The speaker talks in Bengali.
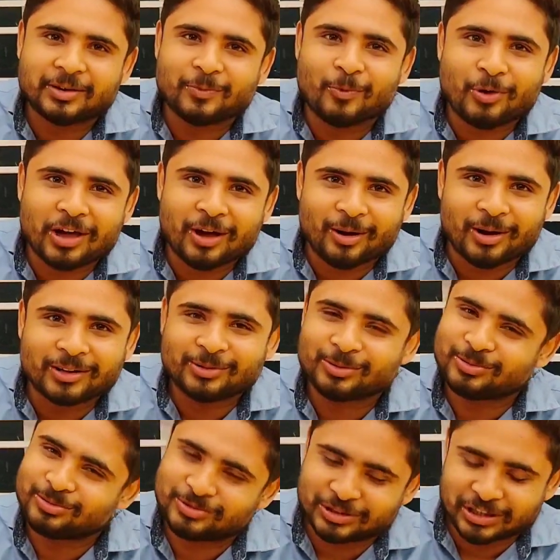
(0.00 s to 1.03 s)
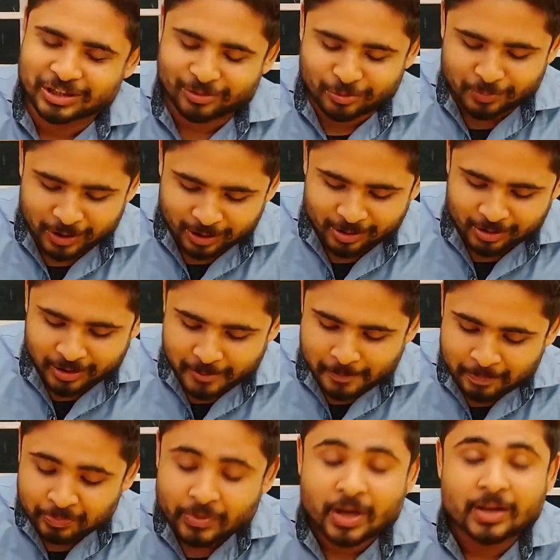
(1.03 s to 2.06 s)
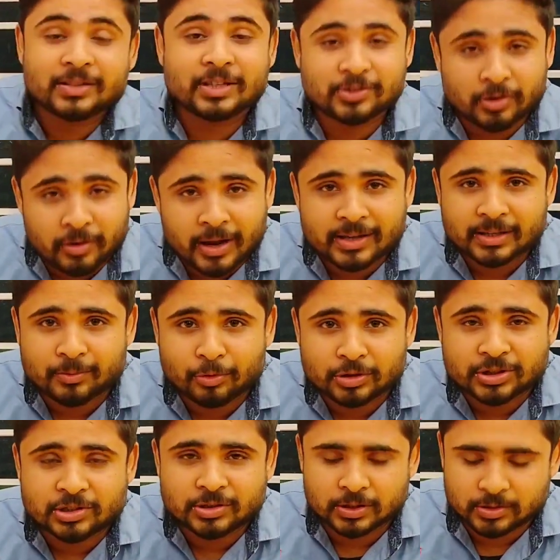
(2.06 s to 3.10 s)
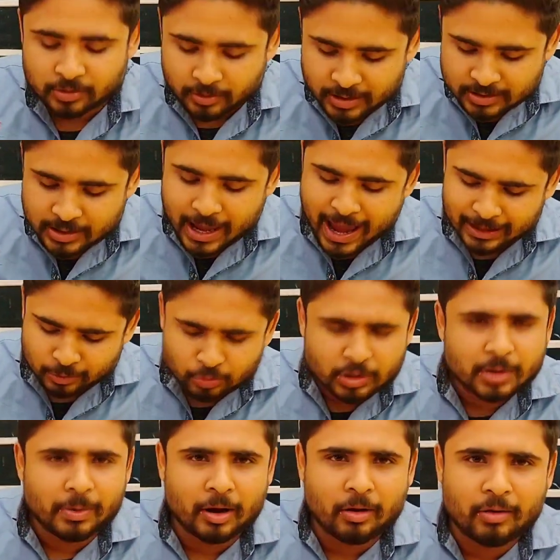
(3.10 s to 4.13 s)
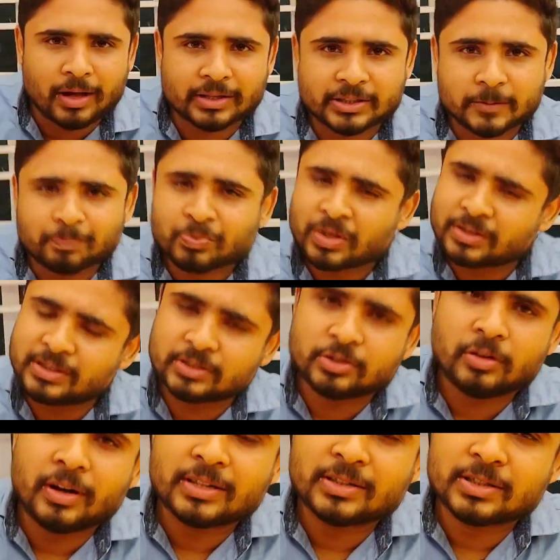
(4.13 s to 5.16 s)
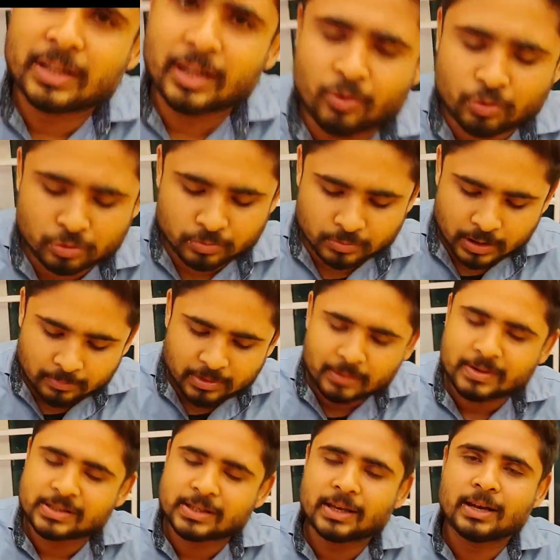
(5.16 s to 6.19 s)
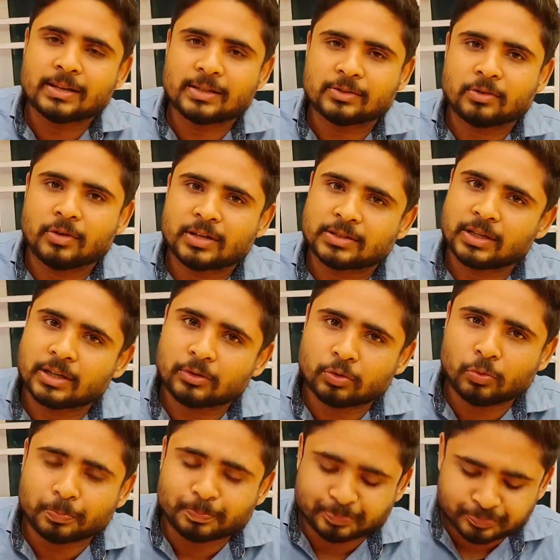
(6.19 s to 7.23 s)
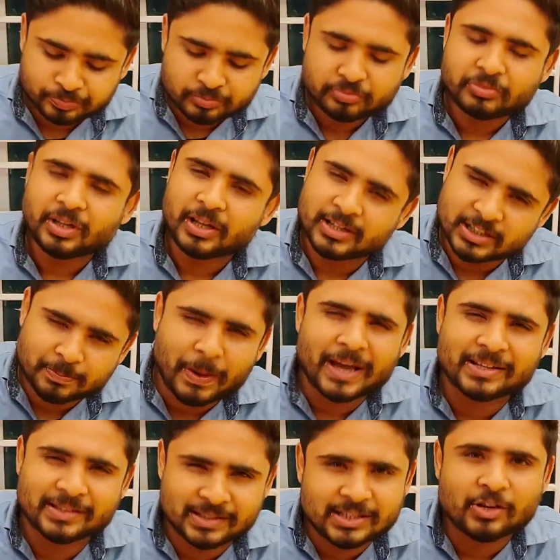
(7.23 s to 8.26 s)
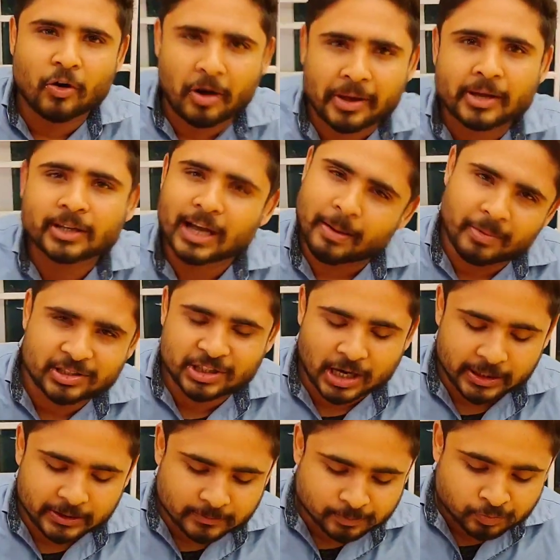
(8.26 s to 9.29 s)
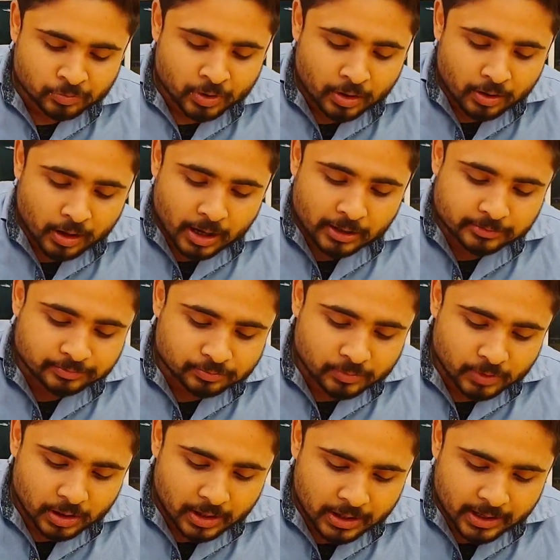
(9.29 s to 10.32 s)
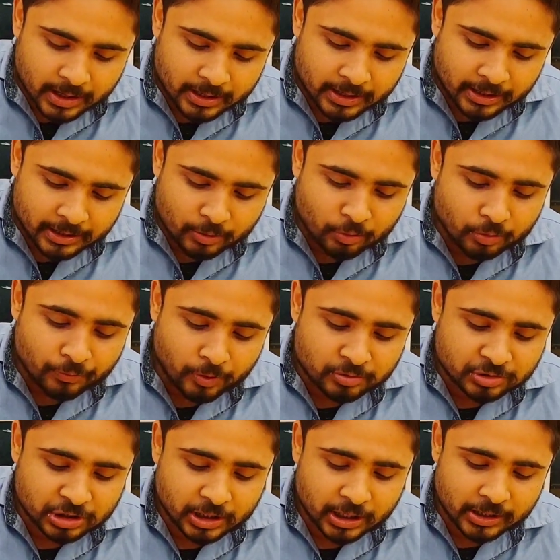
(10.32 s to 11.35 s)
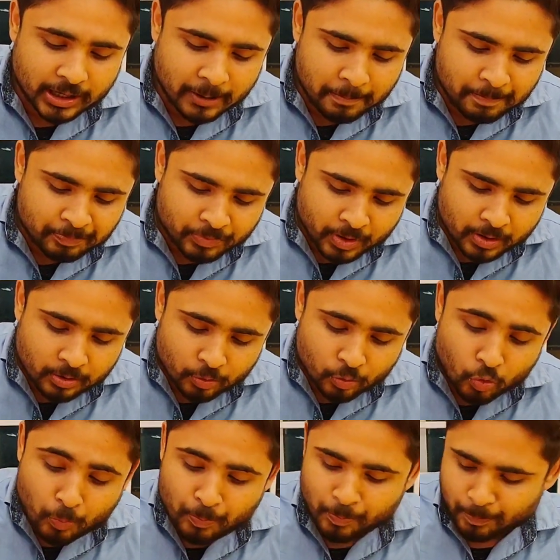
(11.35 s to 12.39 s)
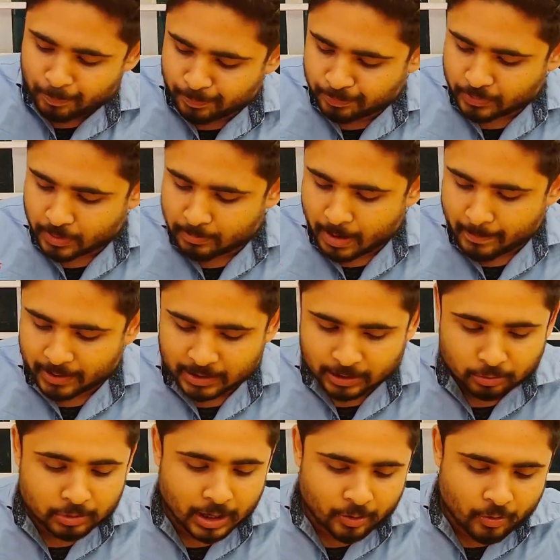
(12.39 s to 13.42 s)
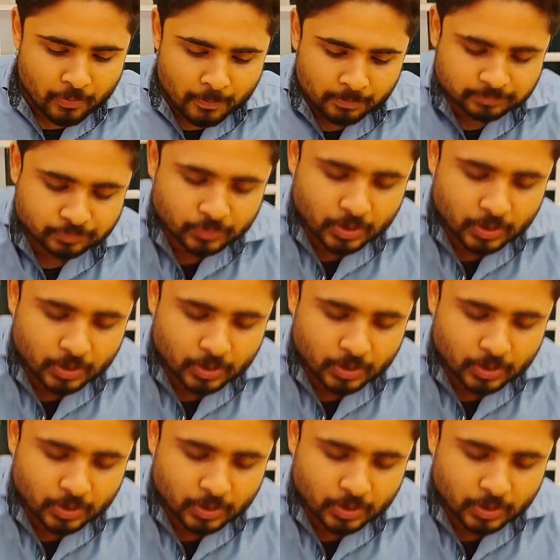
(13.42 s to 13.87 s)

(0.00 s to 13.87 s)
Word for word: ডিরেক্ট মুখে হয় তো সেটা খুব ভালোই হয় সেজন রাইসে বলছি সেজন রাইসটা এতটাই ভালো লাগছে সেজন রাইসটা দেখো এমনি বেসিক্যালি সেজন রাইসটা কিন্তু স্পাইসি হয় আমরা জানি আর এখানে এই কনফাও চিকেনটা খুব ব্যাপারটা একটু দেখো